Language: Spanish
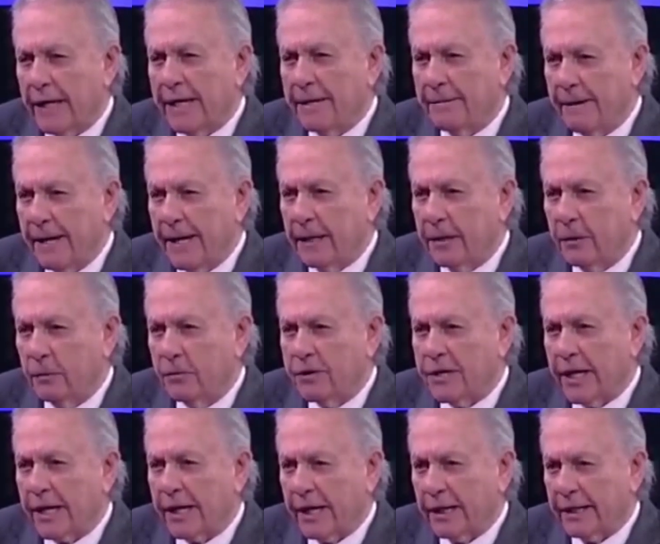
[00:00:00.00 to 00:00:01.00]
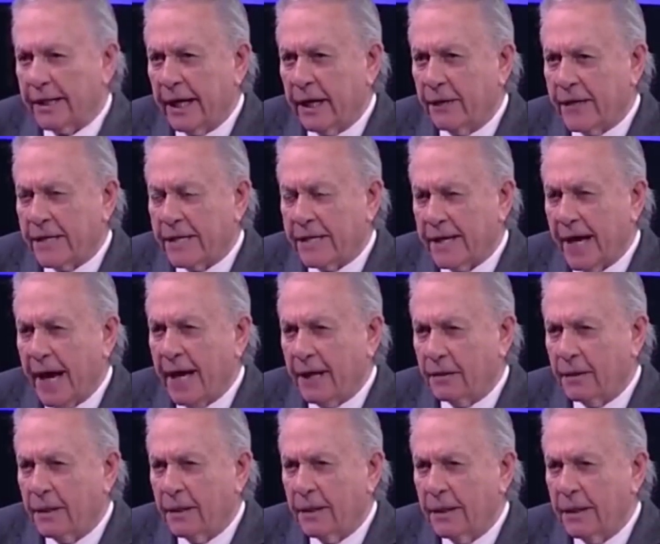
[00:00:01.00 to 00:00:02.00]
del nivel de un secretario de
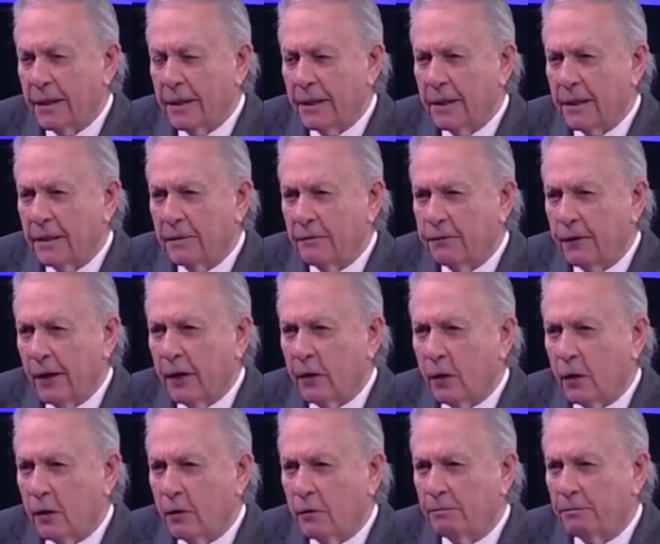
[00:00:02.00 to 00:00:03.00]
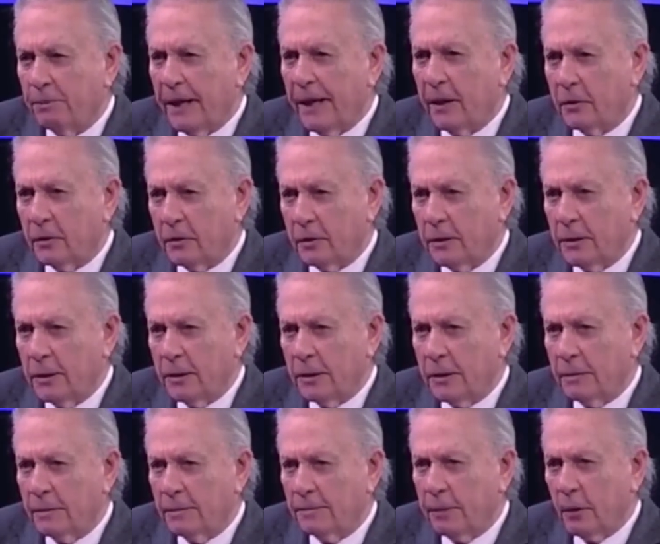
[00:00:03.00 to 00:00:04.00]
Estado fue corrompido
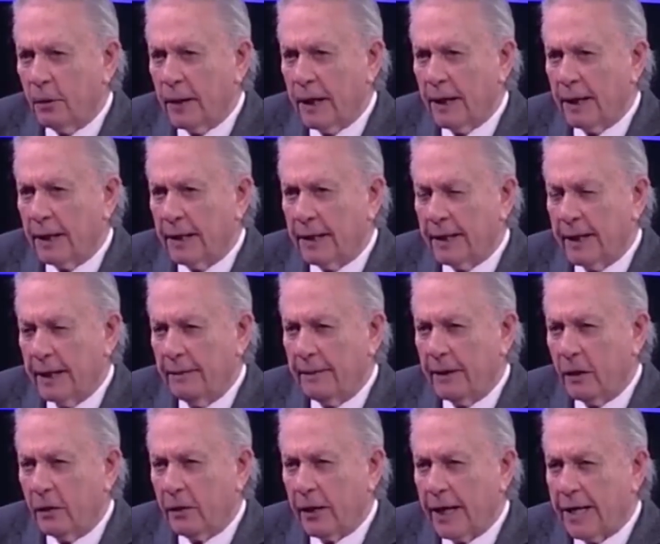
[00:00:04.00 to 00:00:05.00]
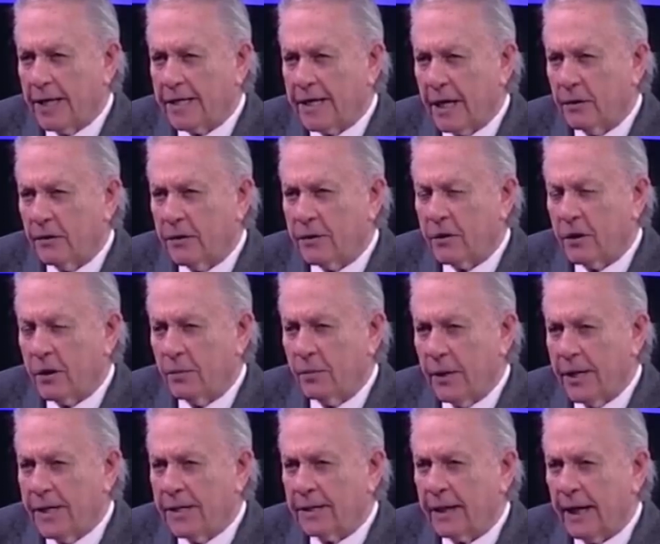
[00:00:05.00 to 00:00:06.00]
por el crimen organizado. Esto
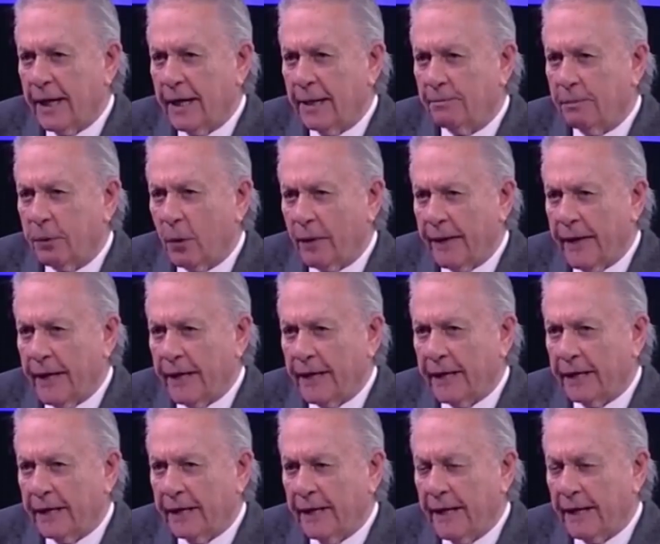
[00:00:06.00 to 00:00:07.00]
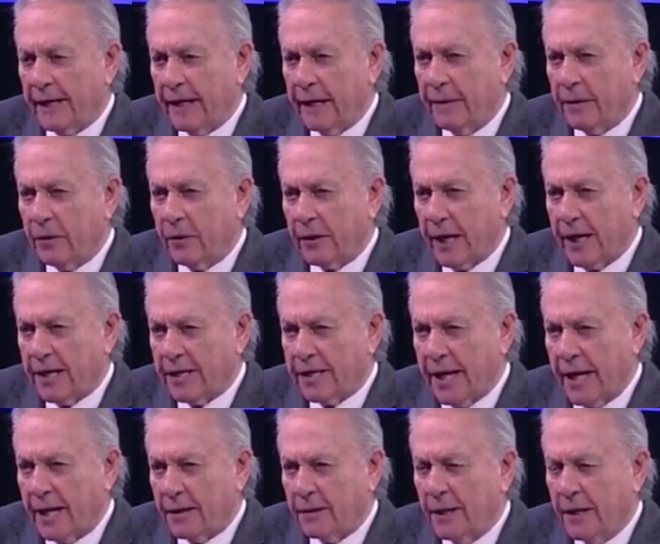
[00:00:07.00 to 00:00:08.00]
demuestra el poder que tiene el crimen
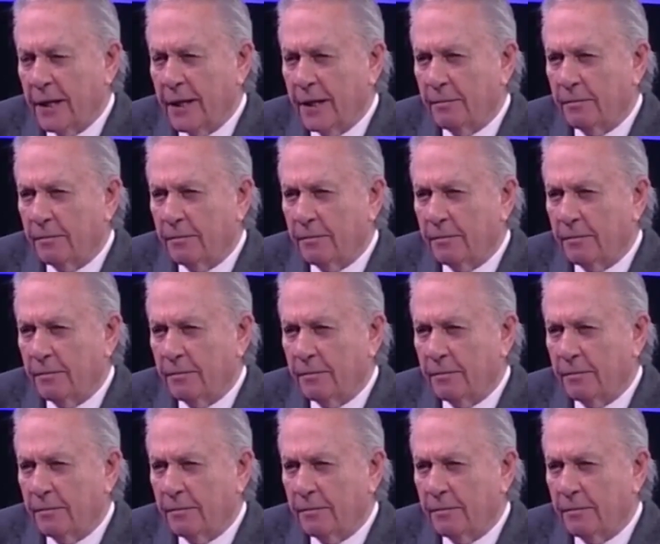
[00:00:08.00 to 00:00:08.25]
organizado.